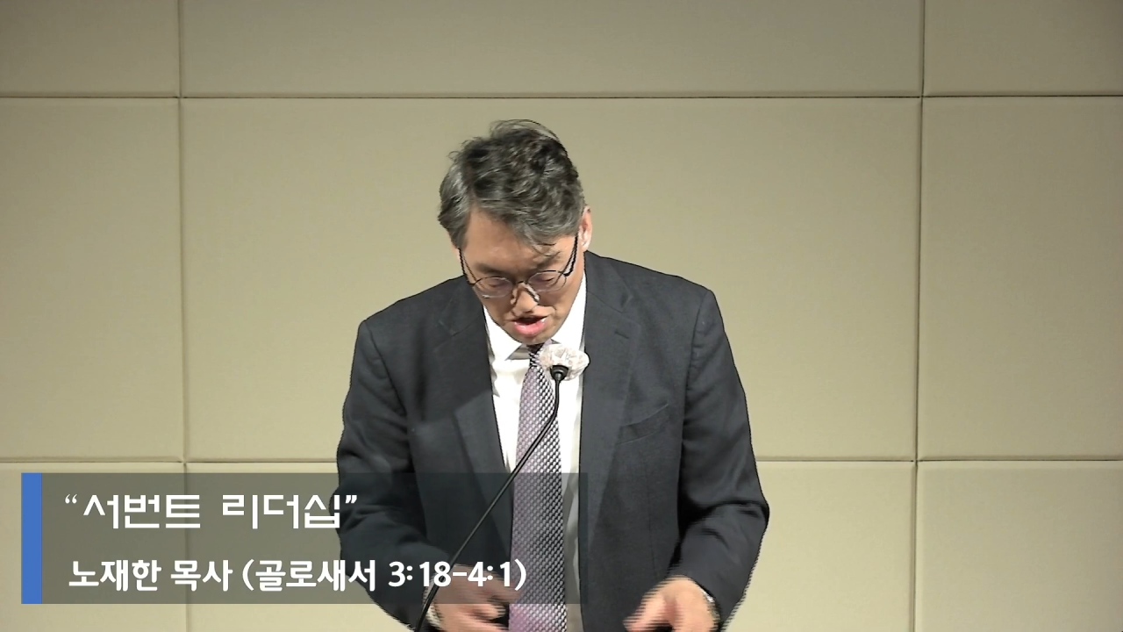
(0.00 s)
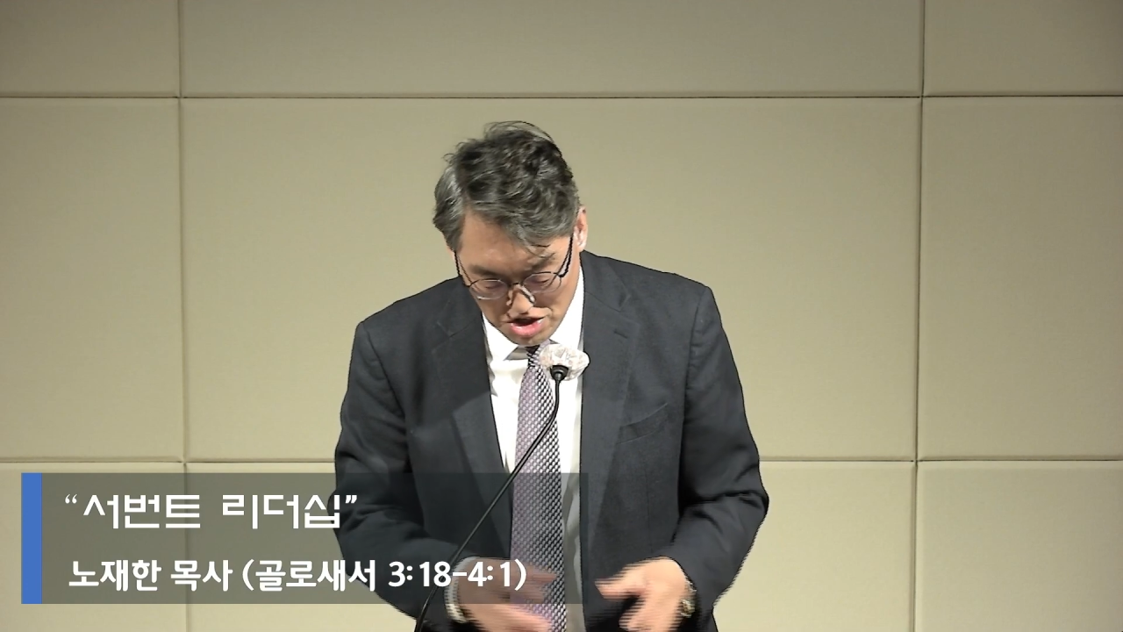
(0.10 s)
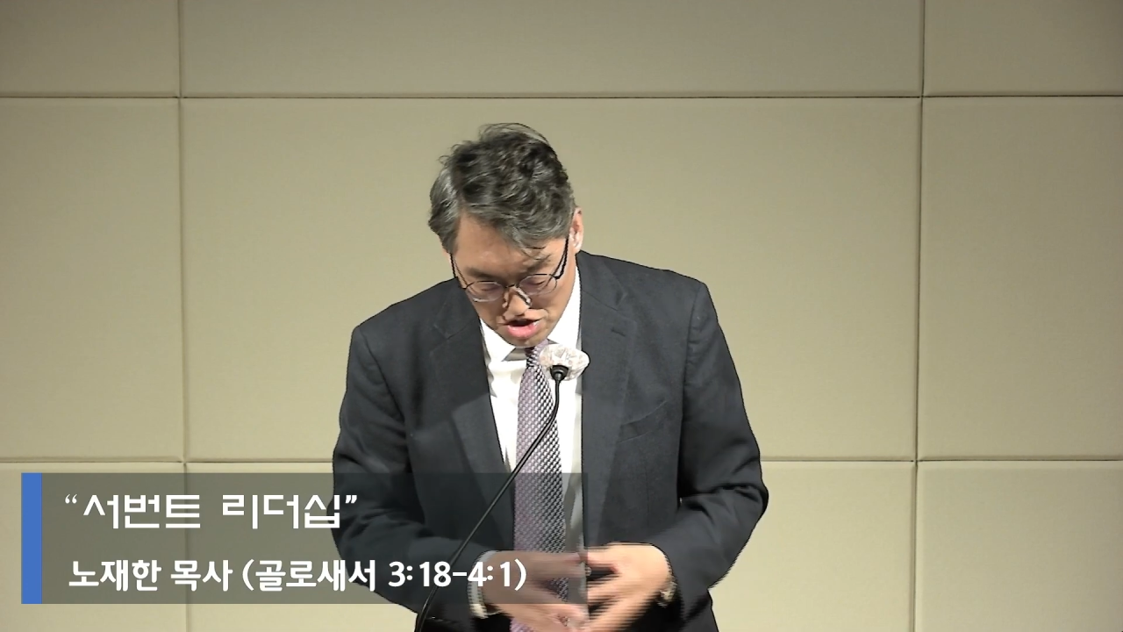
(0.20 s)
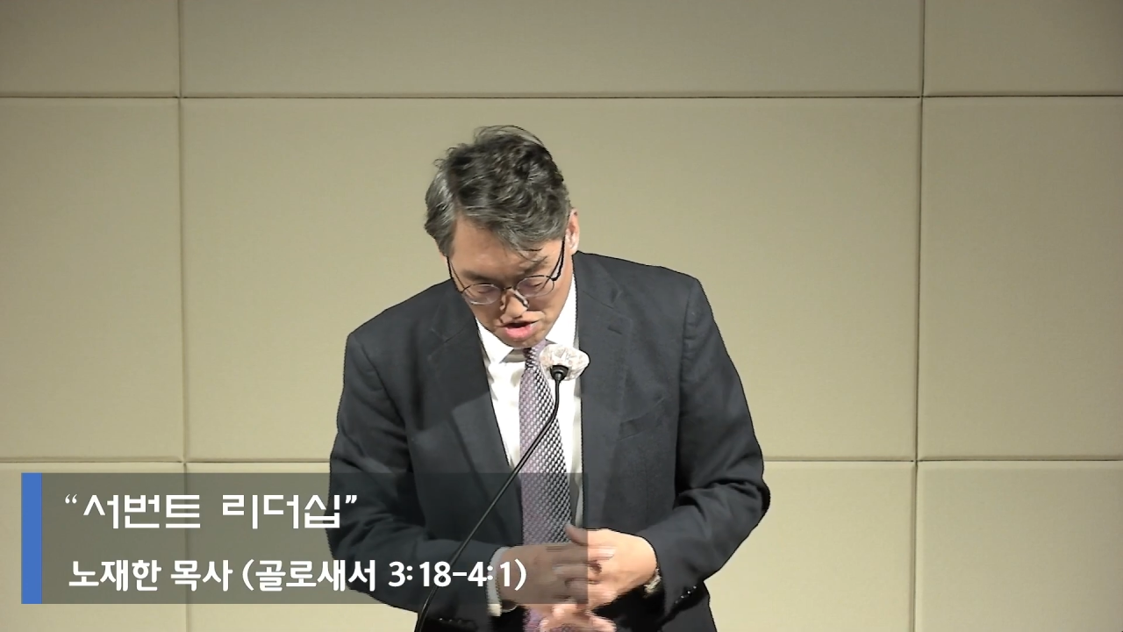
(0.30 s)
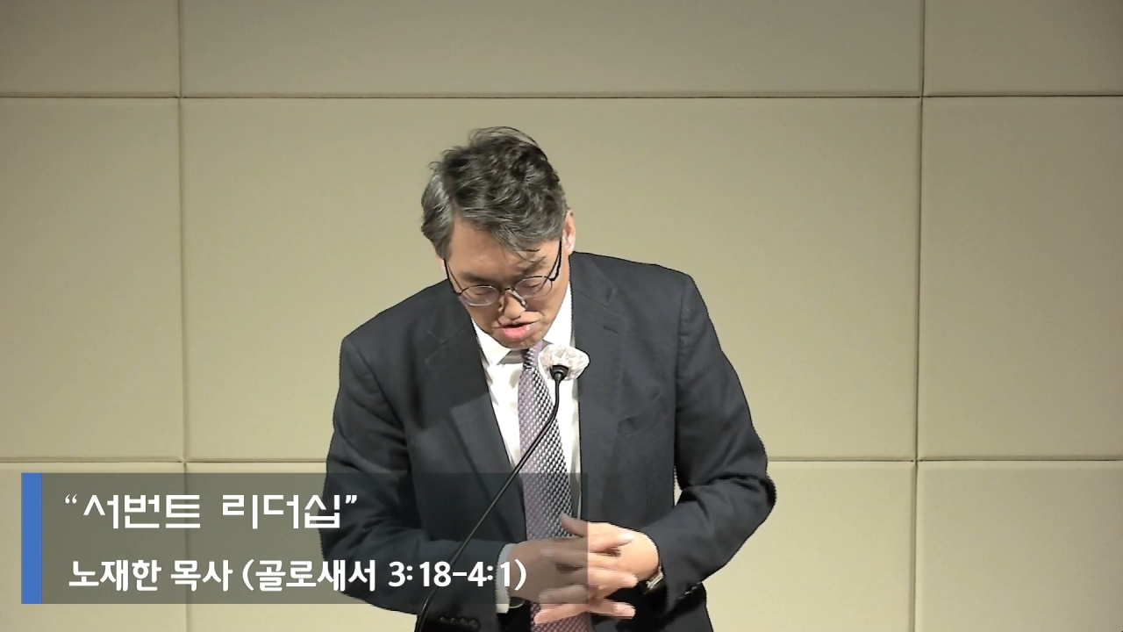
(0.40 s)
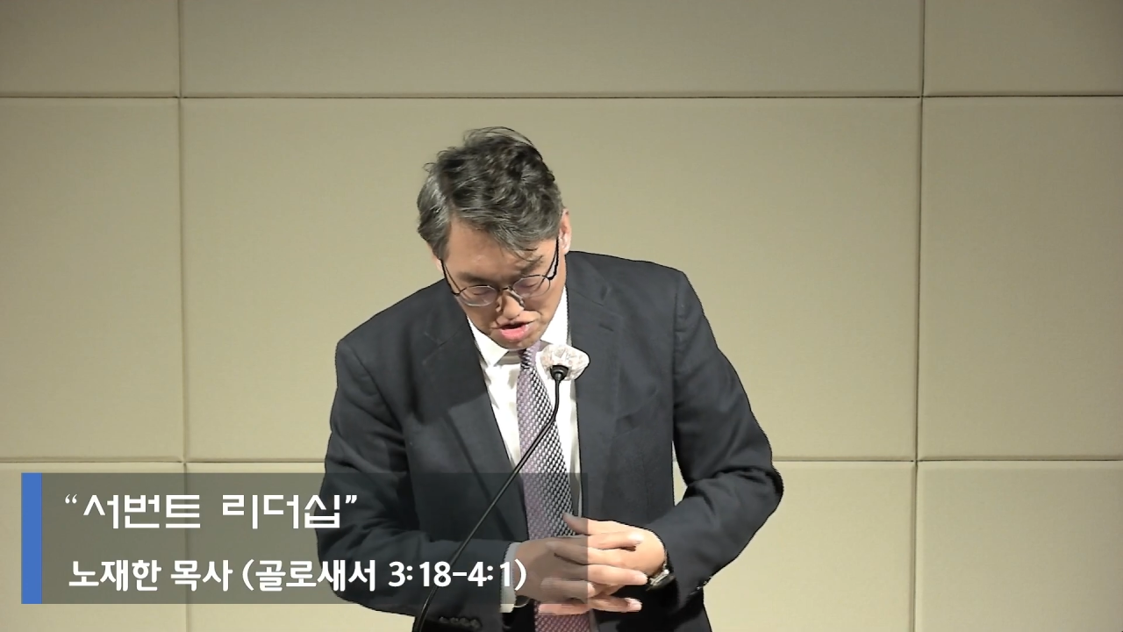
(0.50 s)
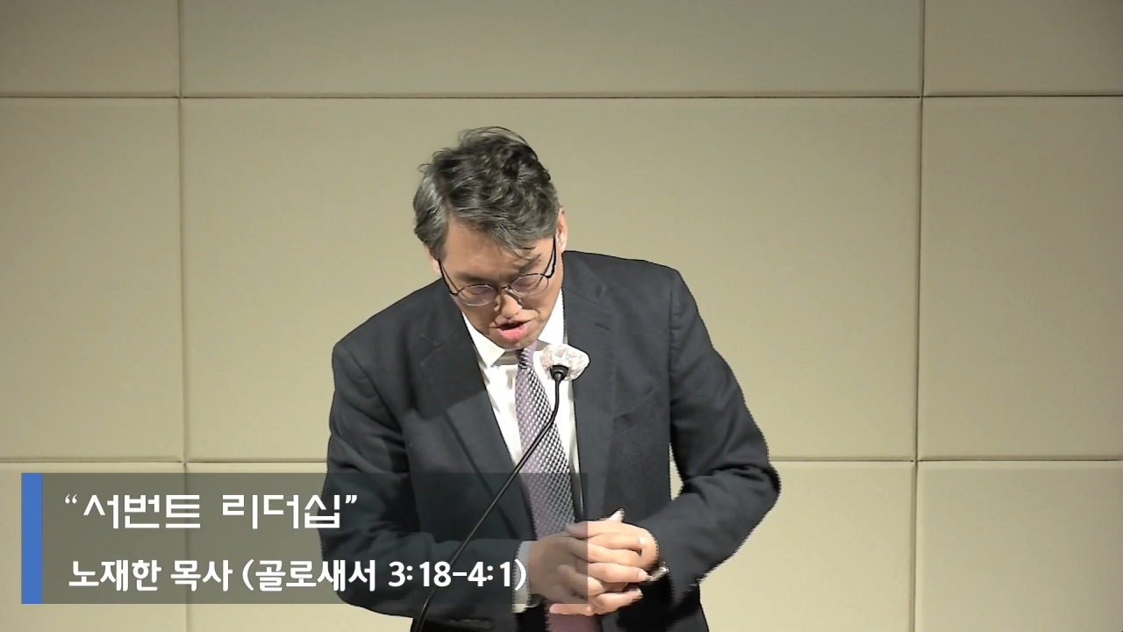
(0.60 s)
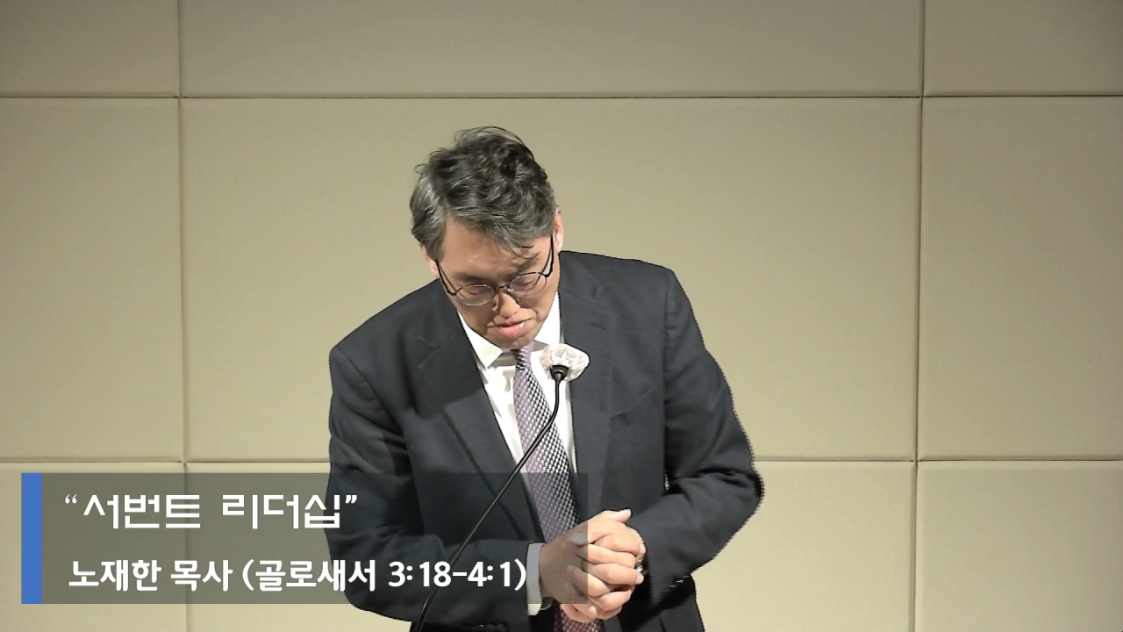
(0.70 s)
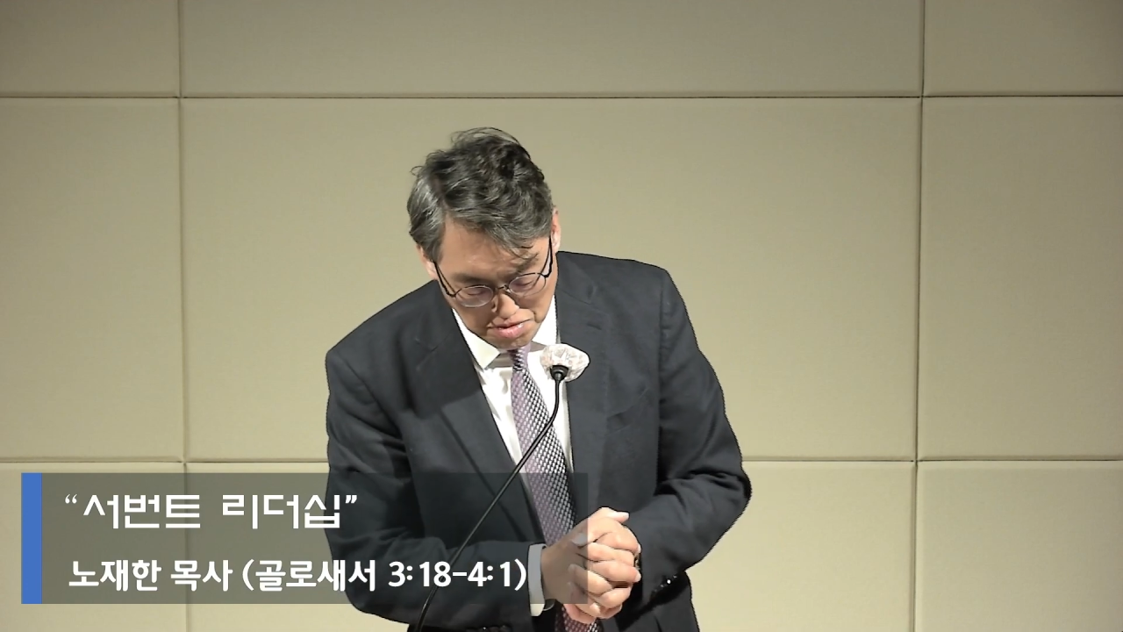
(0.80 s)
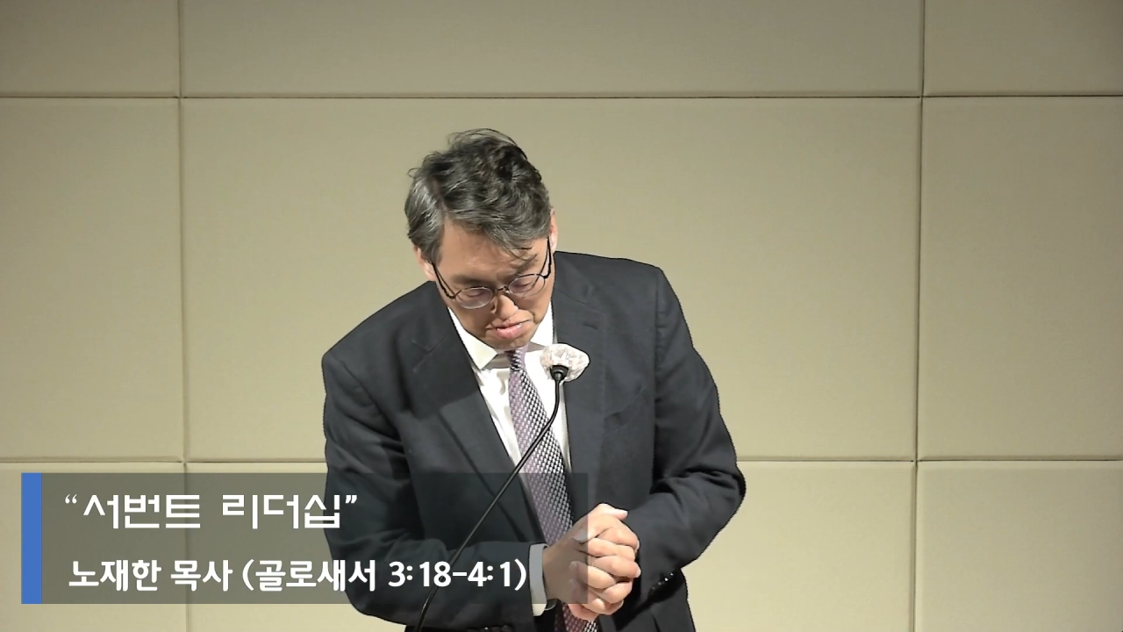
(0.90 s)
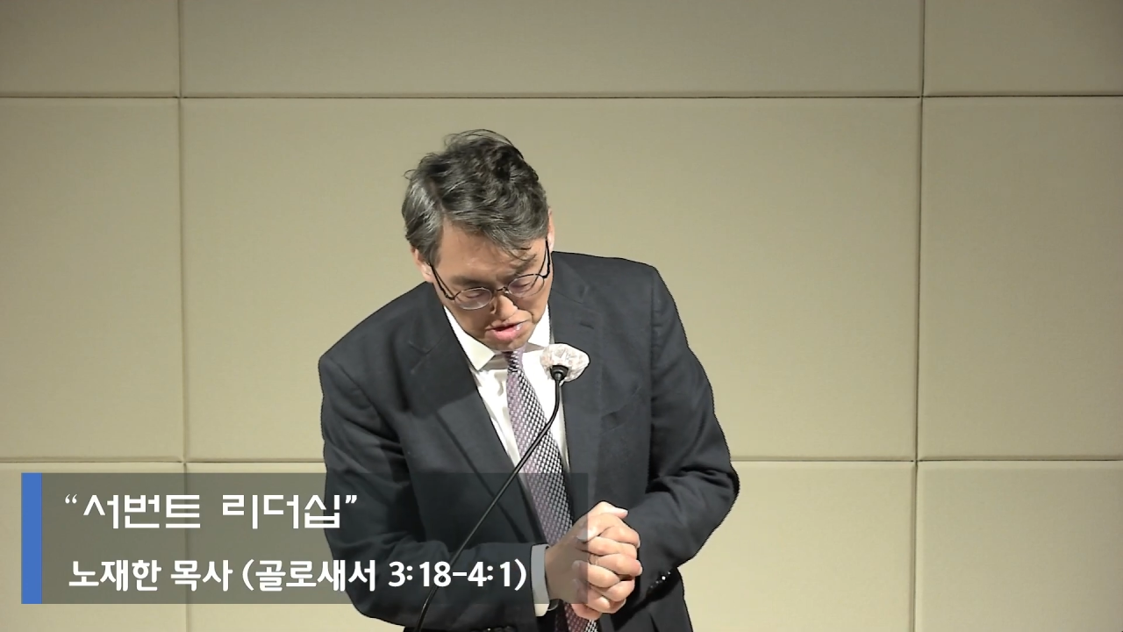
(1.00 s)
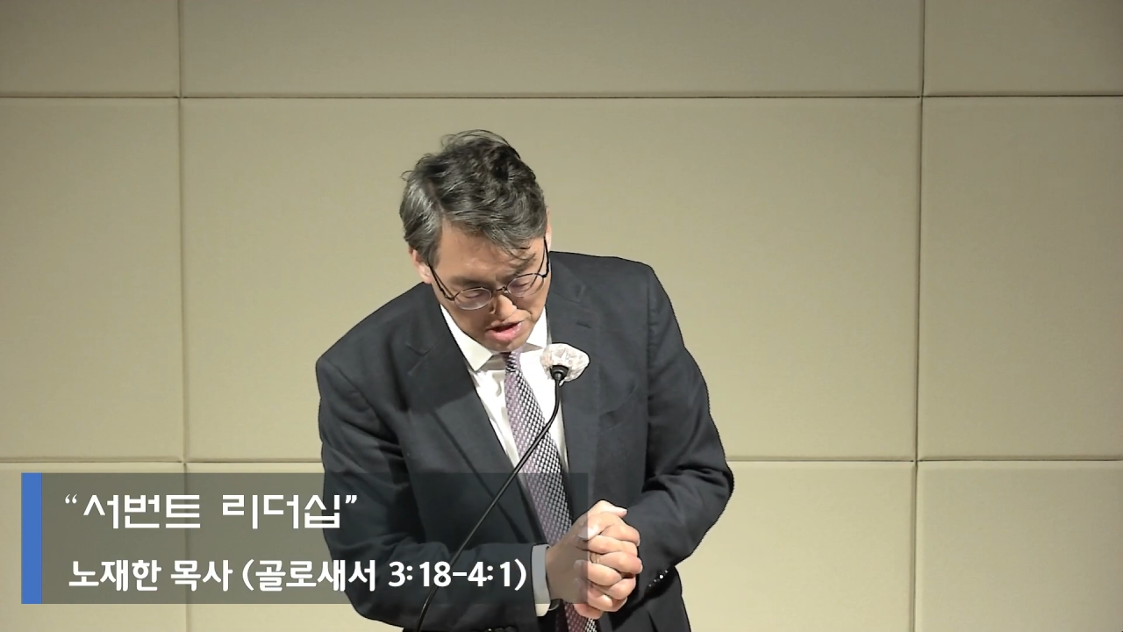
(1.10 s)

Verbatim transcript: 19절에 보면